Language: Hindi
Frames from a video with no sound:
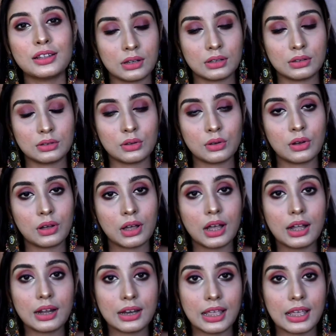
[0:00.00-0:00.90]

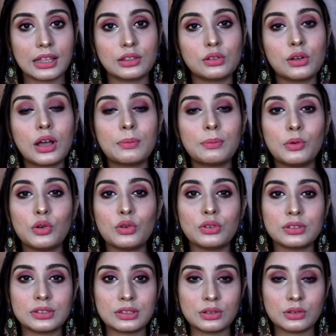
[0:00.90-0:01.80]
त्यौहार तो है तो आप
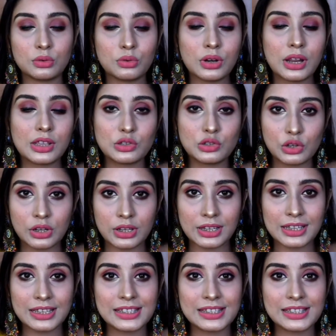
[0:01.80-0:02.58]
लोग ज़रूर इन्जॉय